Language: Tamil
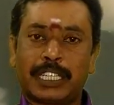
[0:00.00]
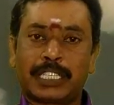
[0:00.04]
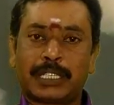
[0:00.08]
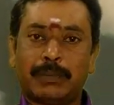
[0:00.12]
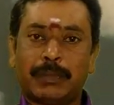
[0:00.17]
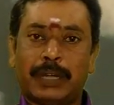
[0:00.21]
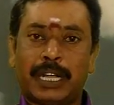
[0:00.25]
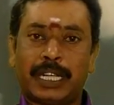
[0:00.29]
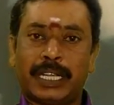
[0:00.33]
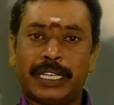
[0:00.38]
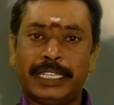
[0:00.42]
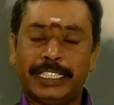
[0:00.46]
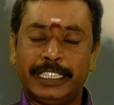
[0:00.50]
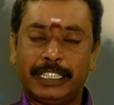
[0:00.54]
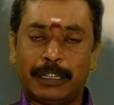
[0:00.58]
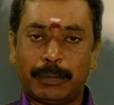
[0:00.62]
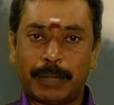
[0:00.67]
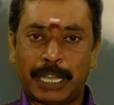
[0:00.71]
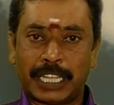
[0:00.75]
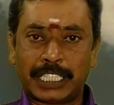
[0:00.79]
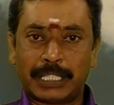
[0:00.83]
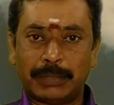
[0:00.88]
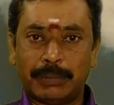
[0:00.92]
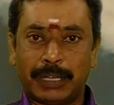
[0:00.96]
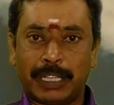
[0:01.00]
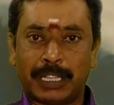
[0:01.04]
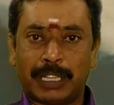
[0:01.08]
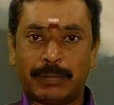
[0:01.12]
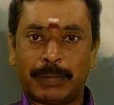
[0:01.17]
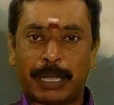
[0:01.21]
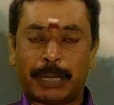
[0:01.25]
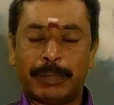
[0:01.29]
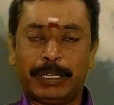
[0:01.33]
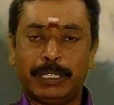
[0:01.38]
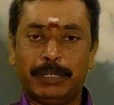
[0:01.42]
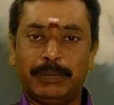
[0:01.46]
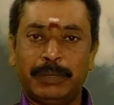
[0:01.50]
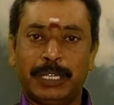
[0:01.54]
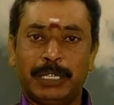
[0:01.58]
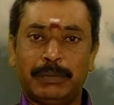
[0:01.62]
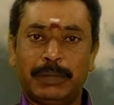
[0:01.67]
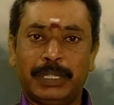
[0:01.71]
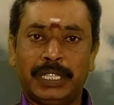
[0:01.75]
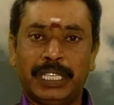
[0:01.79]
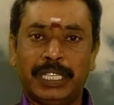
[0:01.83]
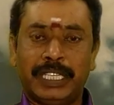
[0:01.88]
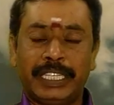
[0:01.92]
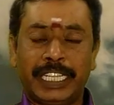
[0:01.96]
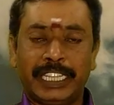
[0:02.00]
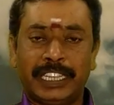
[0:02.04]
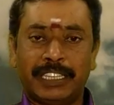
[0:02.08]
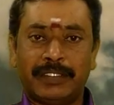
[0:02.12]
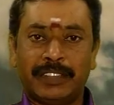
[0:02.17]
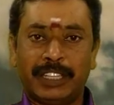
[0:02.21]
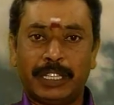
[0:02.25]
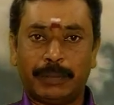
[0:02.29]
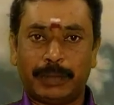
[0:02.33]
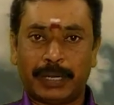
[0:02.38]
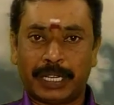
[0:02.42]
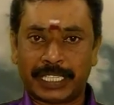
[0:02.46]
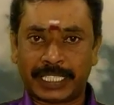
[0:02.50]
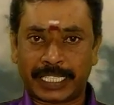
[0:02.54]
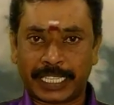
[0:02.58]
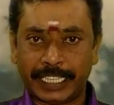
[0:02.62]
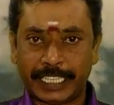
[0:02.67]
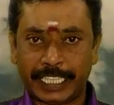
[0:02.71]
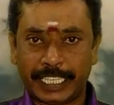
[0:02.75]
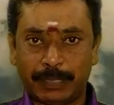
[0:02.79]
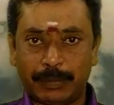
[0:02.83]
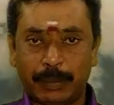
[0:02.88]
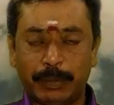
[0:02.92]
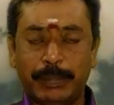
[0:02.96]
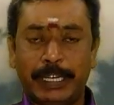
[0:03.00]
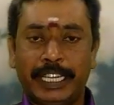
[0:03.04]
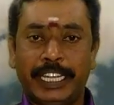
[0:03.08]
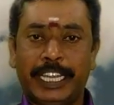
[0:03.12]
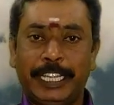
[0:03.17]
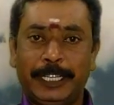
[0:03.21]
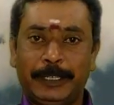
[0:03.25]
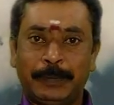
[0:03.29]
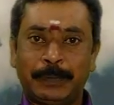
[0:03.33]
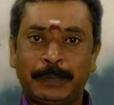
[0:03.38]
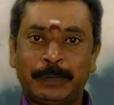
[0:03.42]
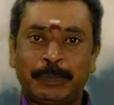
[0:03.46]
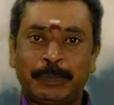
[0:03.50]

மாசமாக இந்த மாசி மாதம் அமையும் என்பதில் எந்த விதமான சந்தேகமும் இல்லை